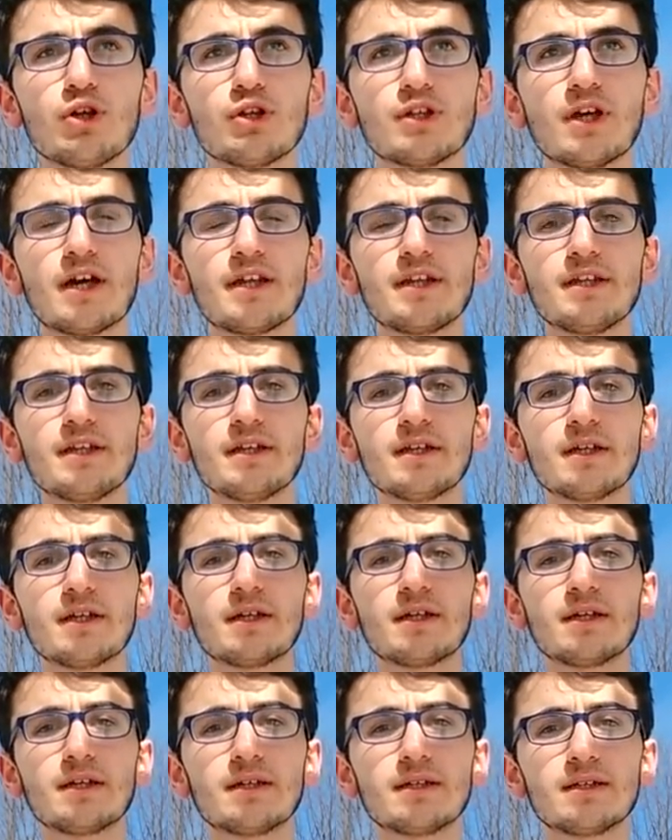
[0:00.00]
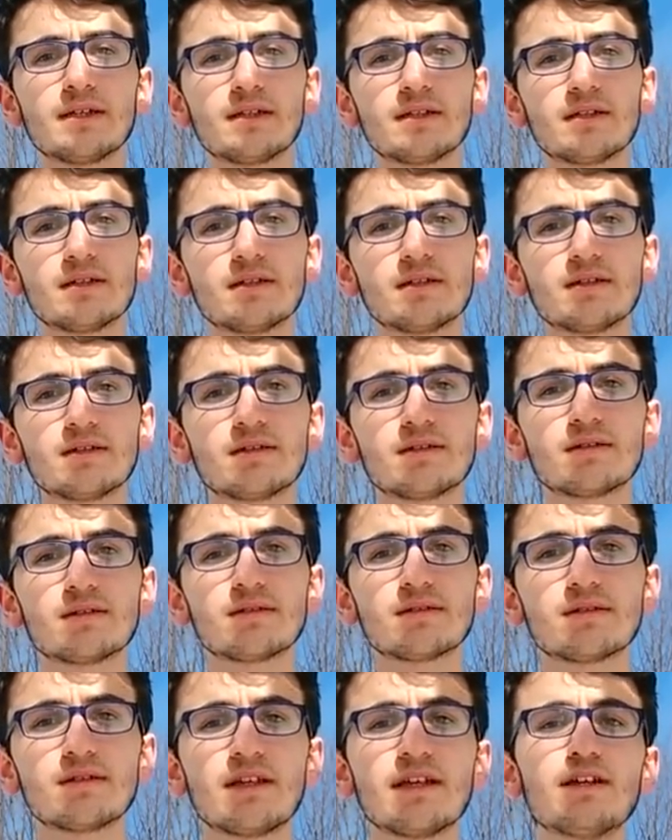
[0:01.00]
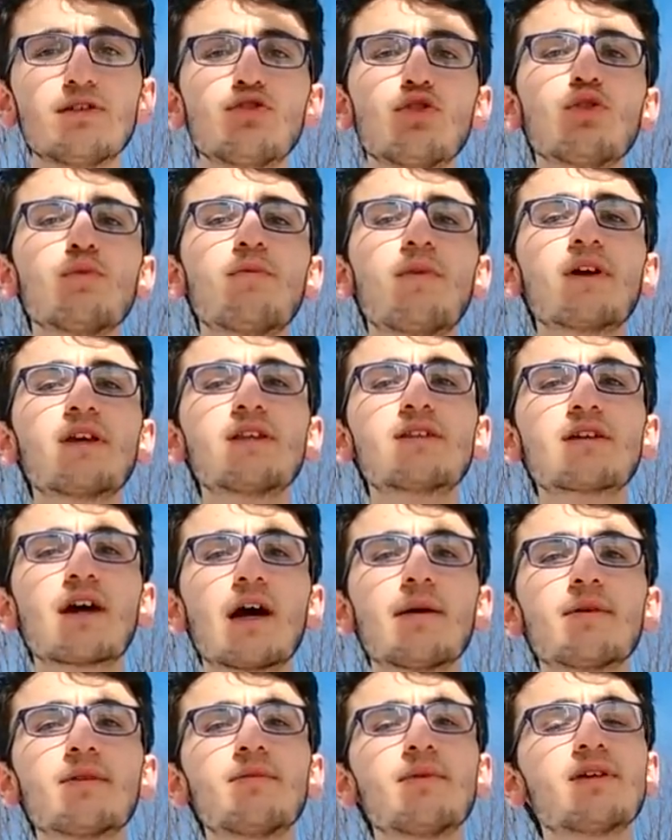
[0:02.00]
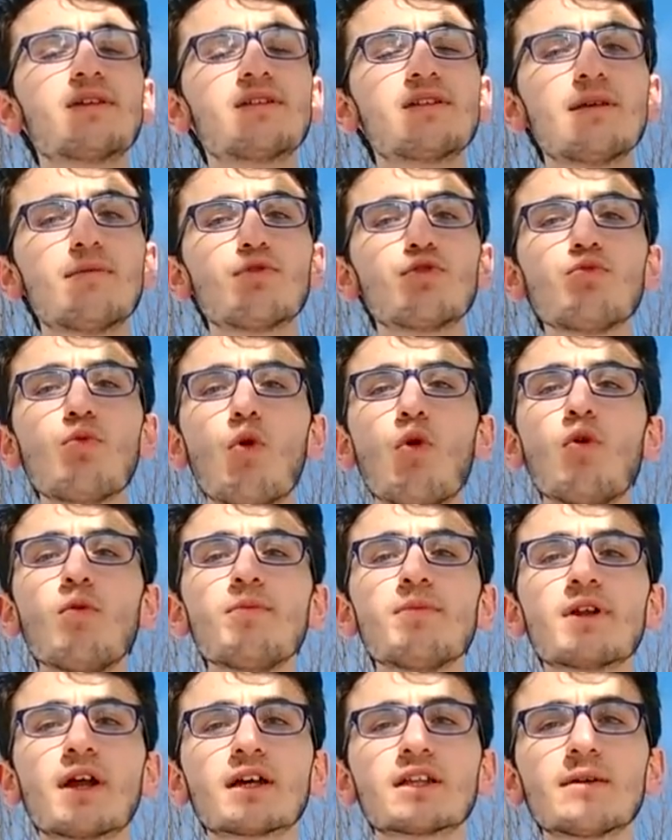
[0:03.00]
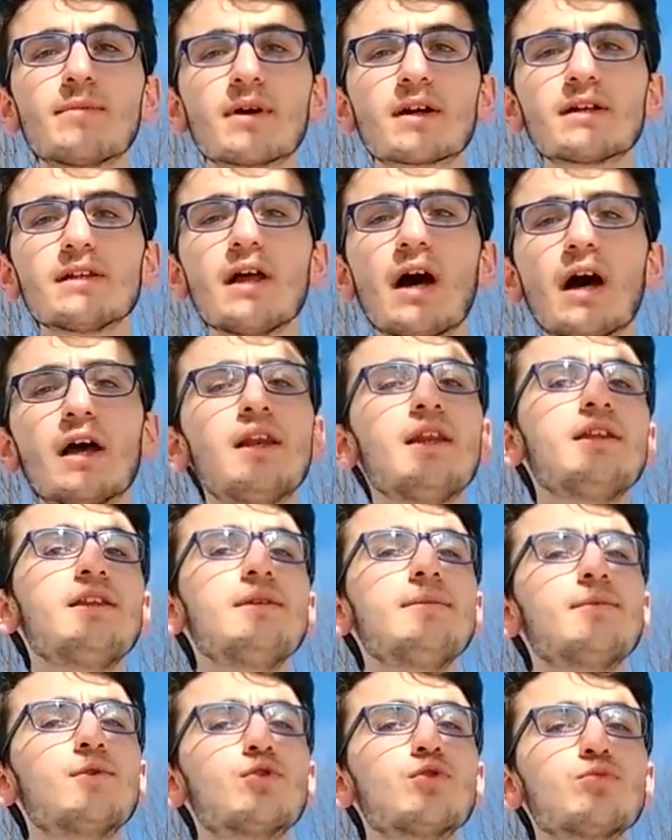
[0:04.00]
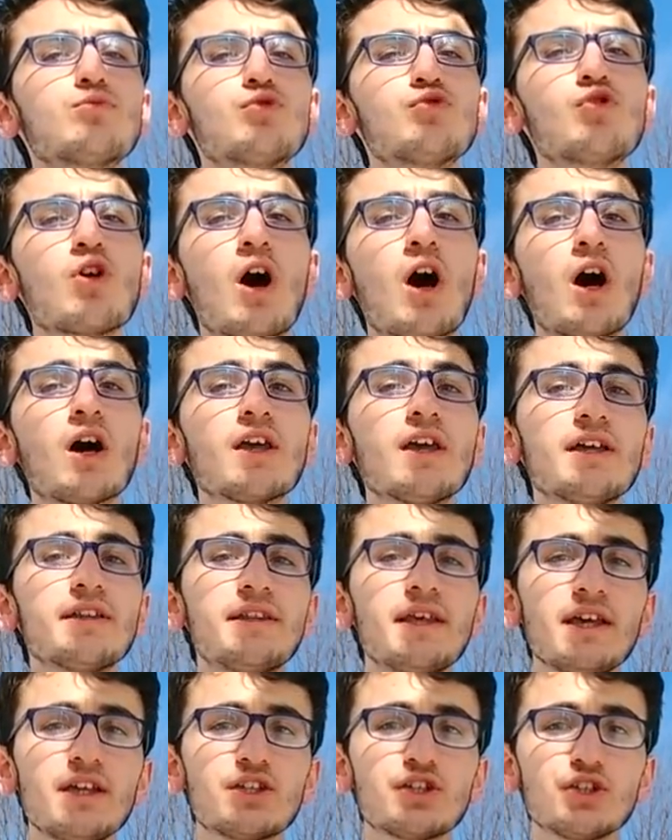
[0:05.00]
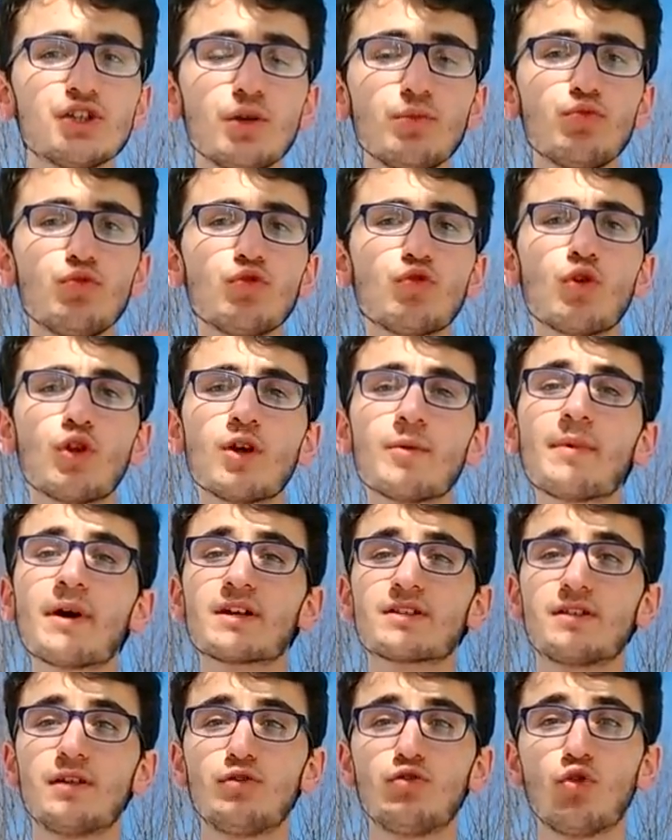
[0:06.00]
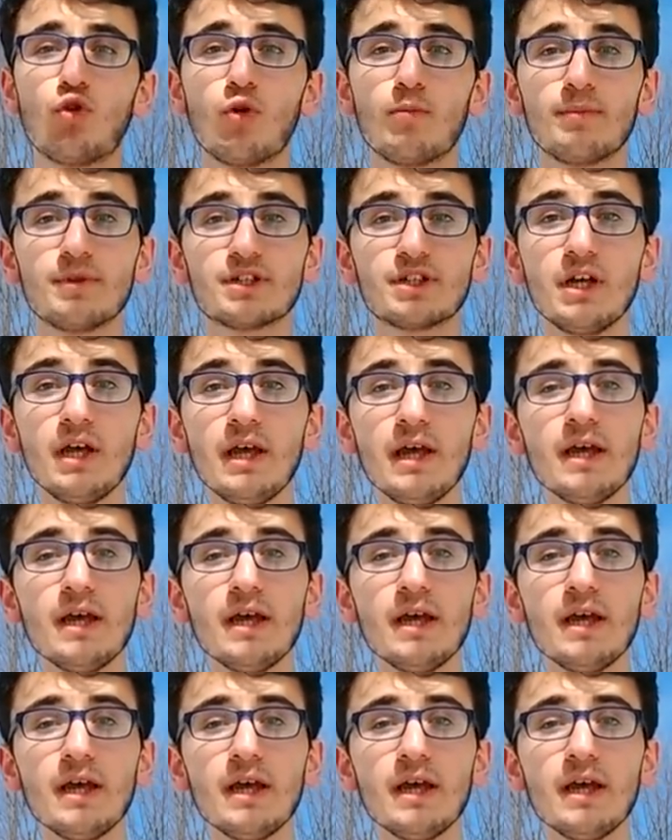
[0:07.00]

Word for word: Yani e, geri dönüp vakit kaybetmek istemiyordum. 11 adam akıllı halledeyim diyordum. Çünkü AYT içinde büyük önem arz ediyor 11.